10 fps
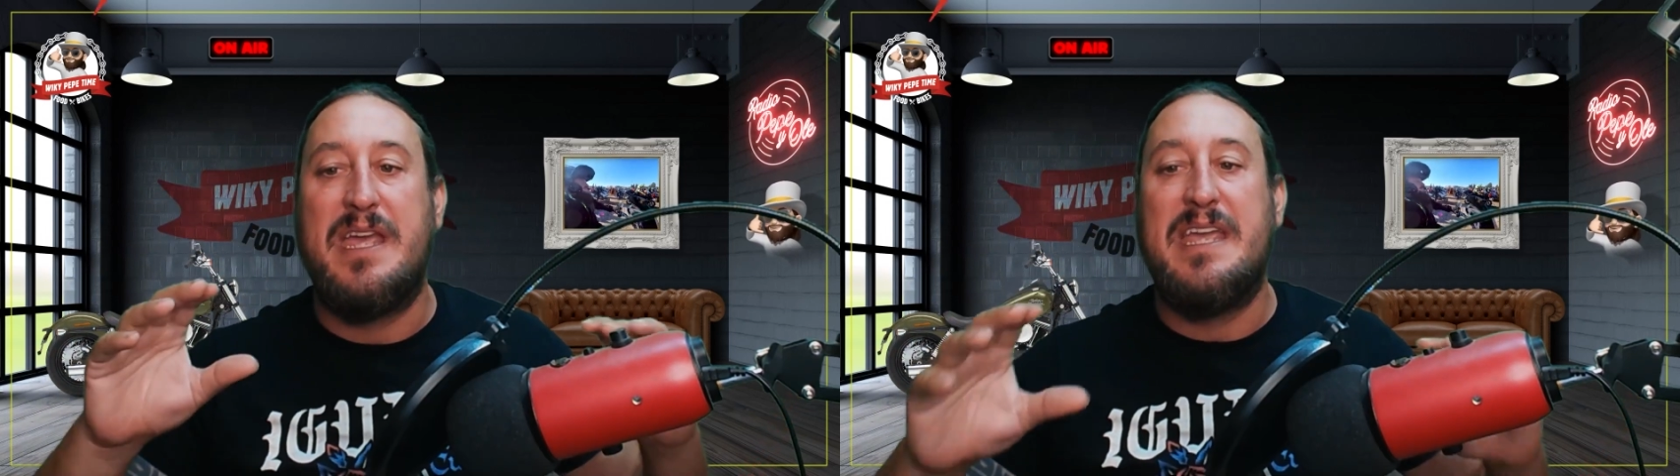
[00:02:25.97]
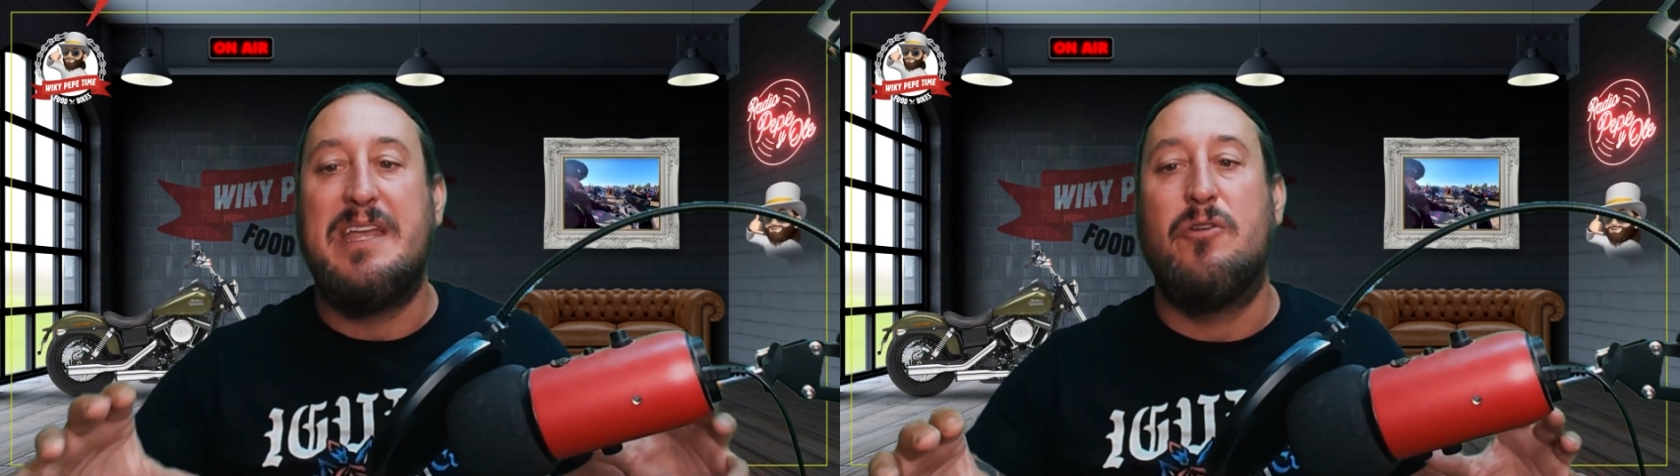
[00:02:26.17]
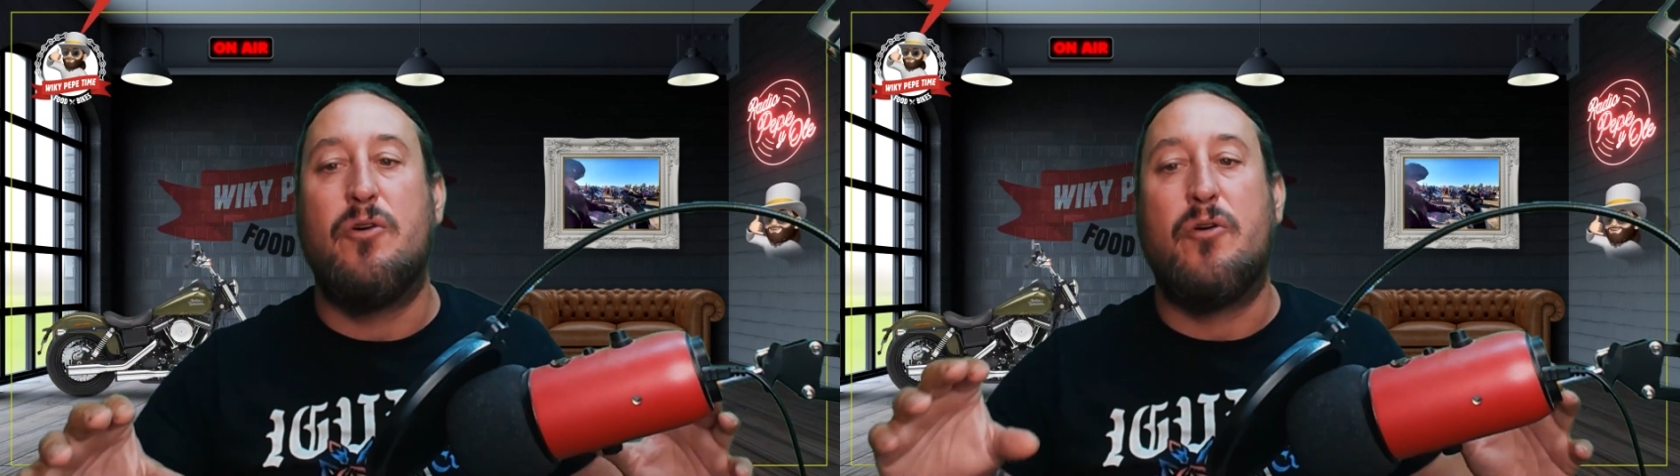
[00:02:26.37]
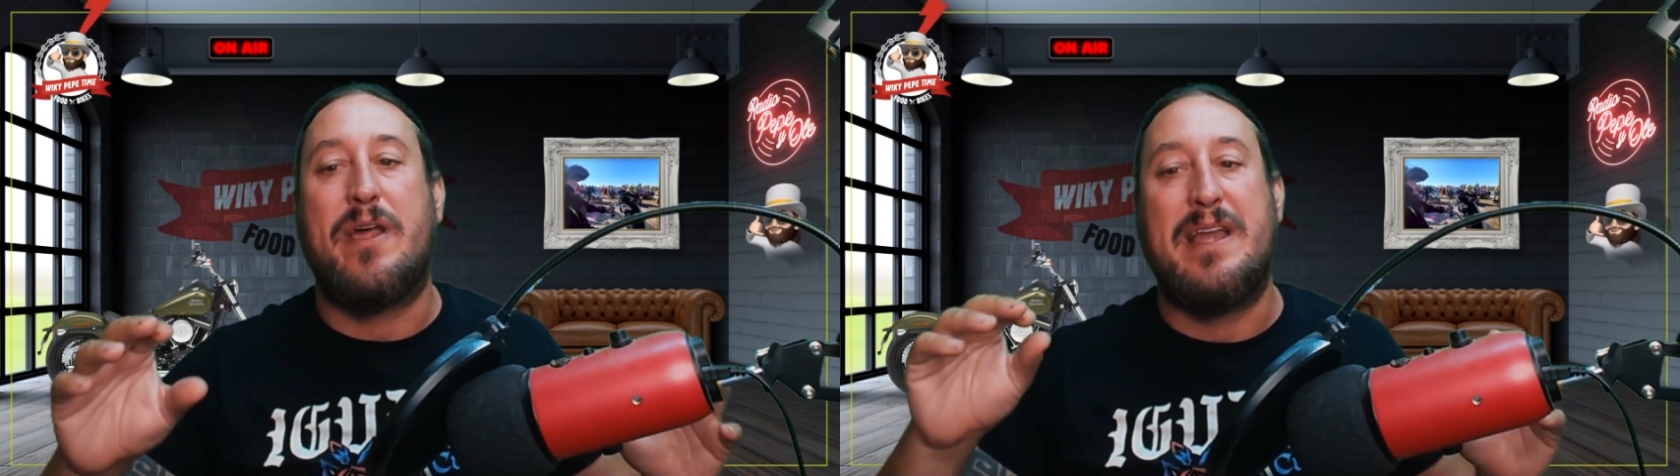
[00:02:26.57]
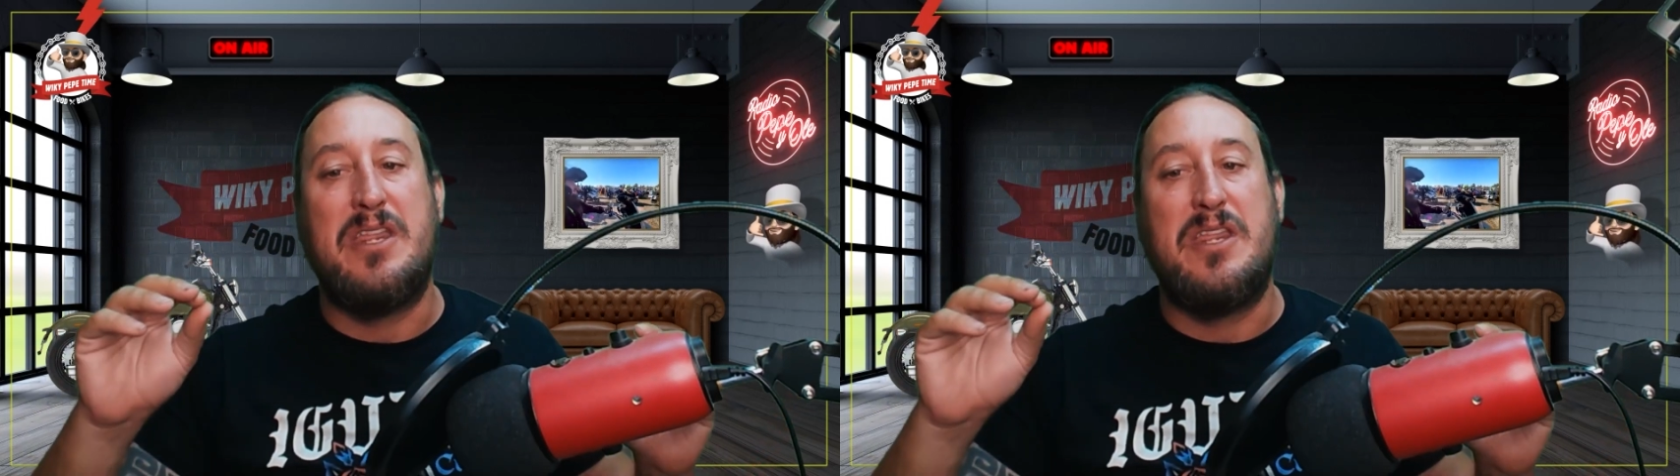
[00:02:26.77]
y lo
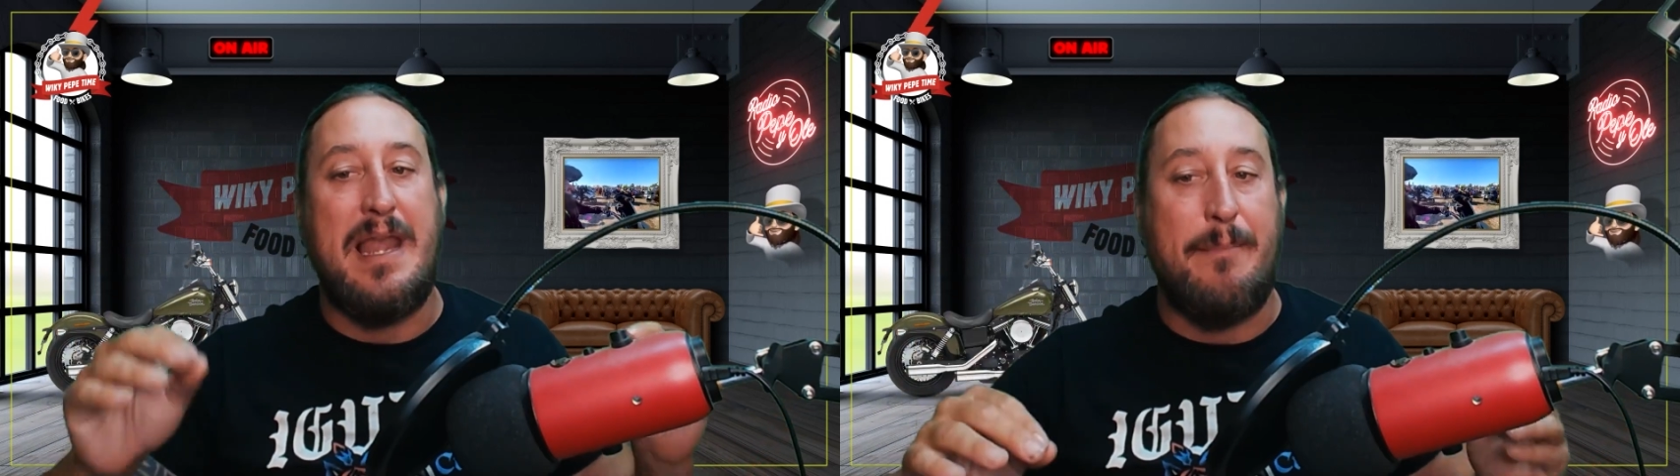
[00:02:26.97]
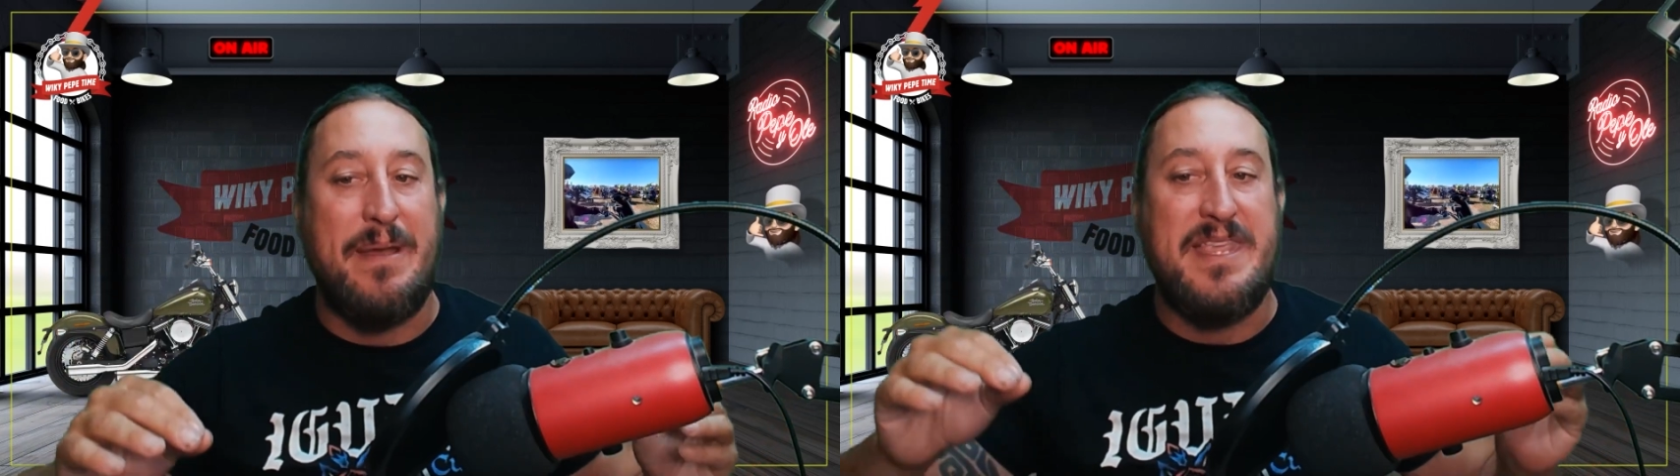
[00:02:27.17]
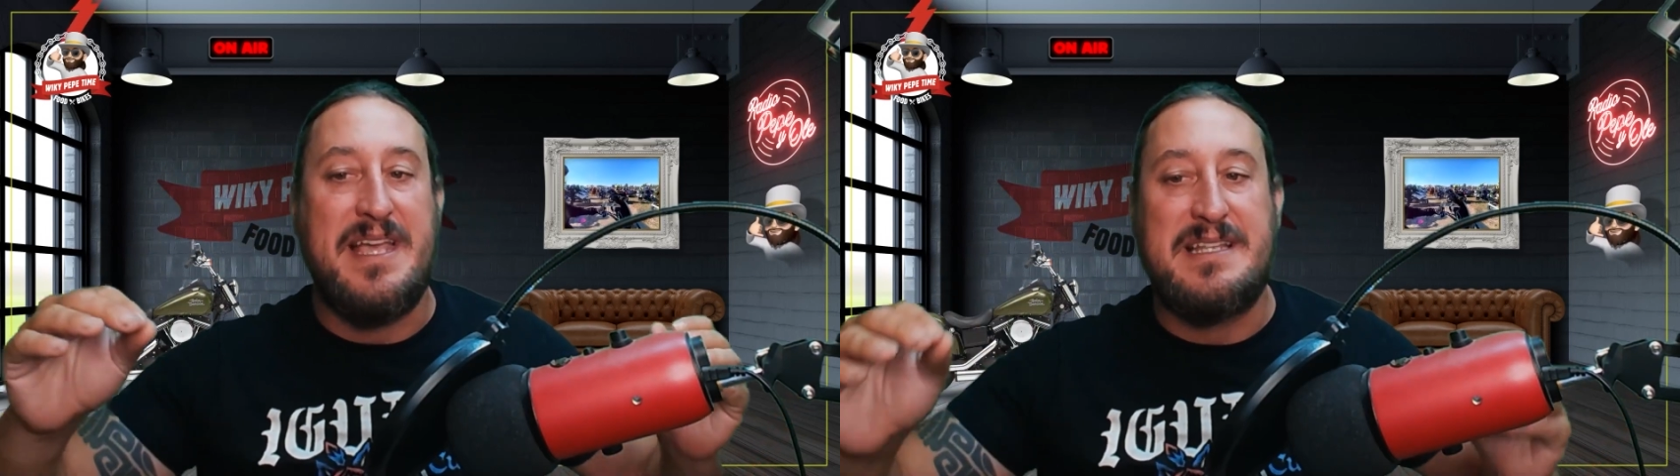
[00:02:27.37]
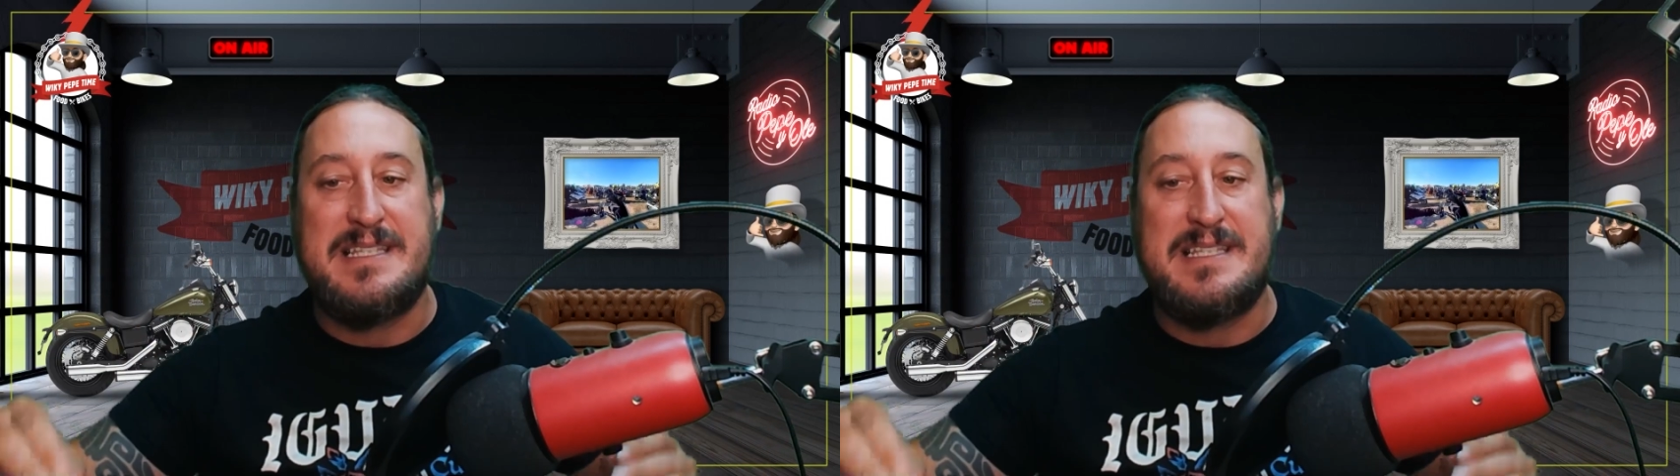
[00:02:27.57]
organiza la peña